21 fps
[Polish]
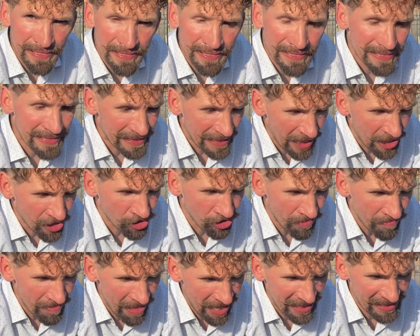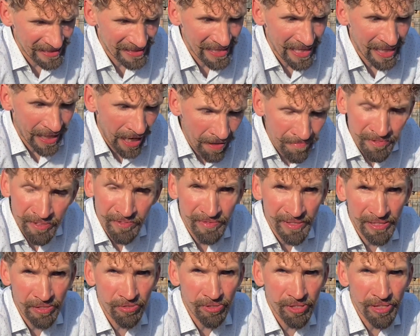straszą nas karami
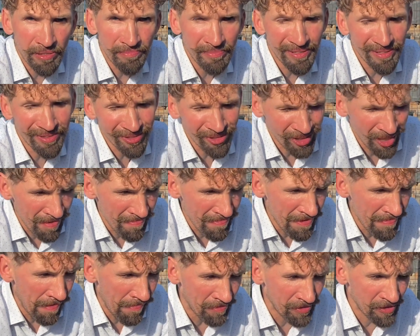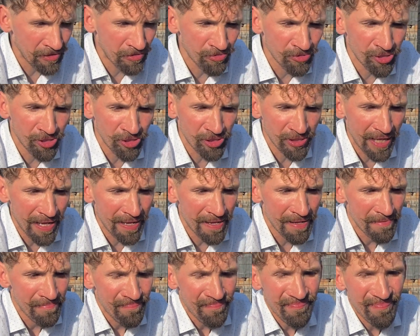wysokimi, żeby po prostu gdzieś te
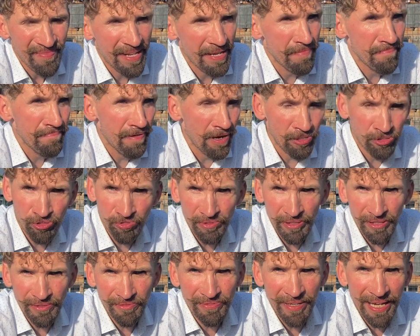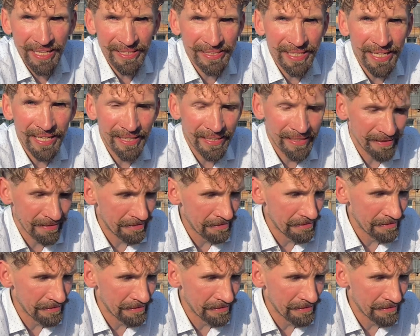poszły w eter e,